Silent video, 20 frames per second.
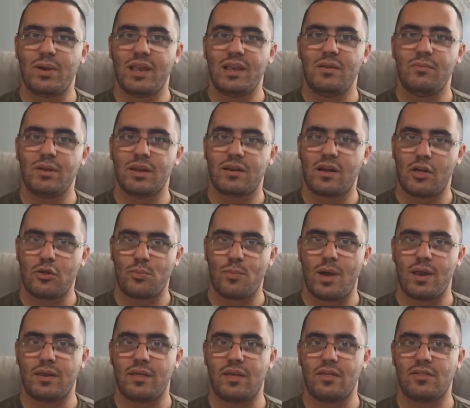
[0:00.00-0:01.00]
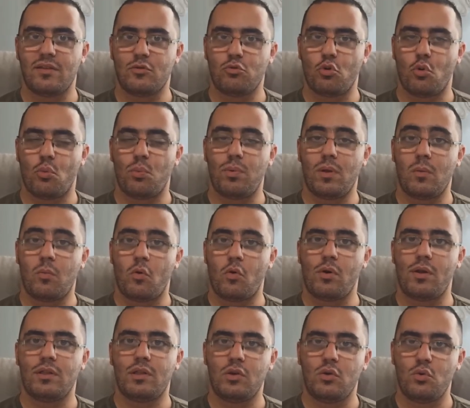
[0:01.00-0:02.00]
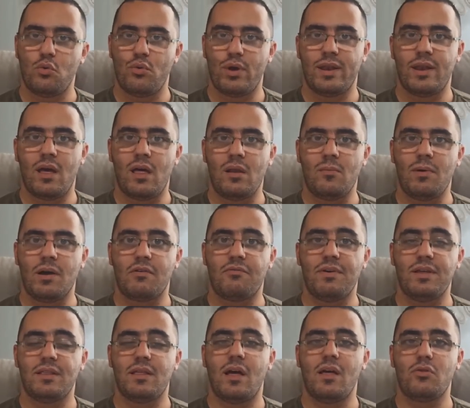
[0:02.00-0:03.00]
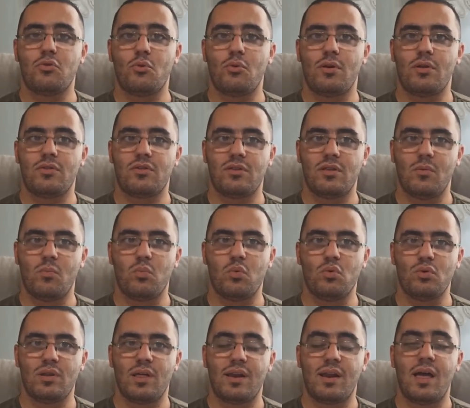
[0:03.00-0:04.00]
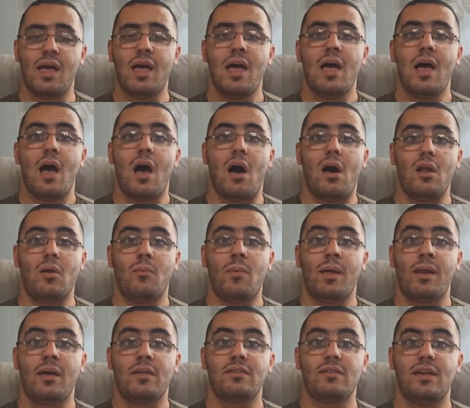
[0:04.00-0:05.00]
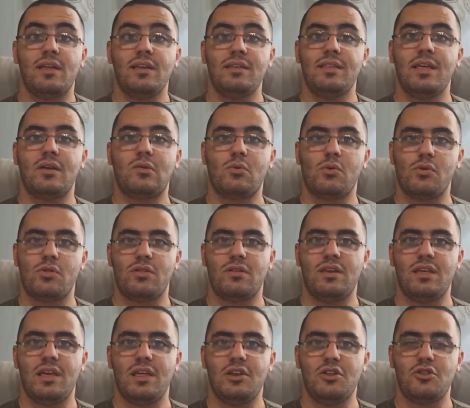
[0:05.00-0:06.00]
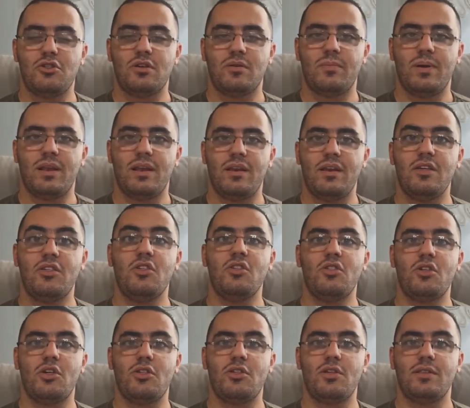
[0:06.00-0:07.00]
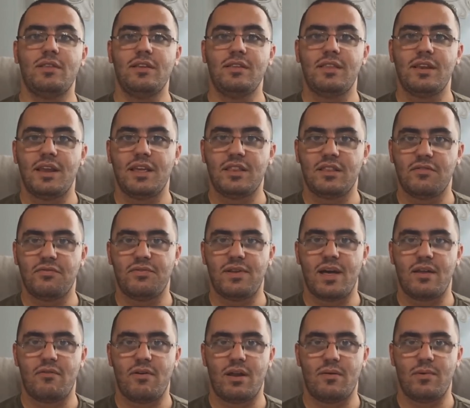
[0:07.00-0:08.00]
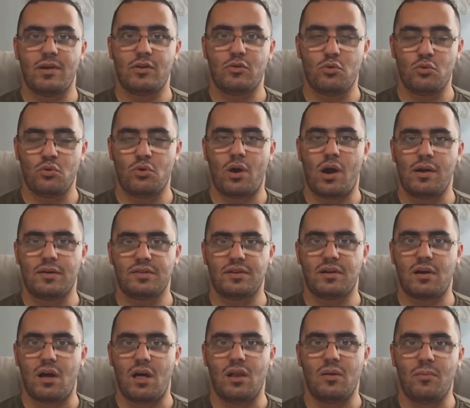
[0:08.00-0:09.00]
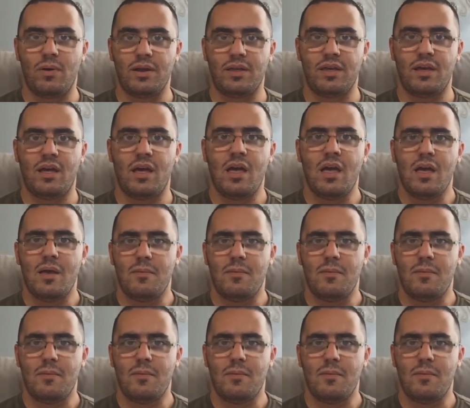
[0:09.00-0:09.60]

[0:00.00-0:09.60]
belli birkaç merkezde toplayıp orada güvene almak ve daha sonrasında bunlara Alman askeri teknolojisini geliştirmeleri için çeşitli direktifler vermek. Çünkü artık Almanya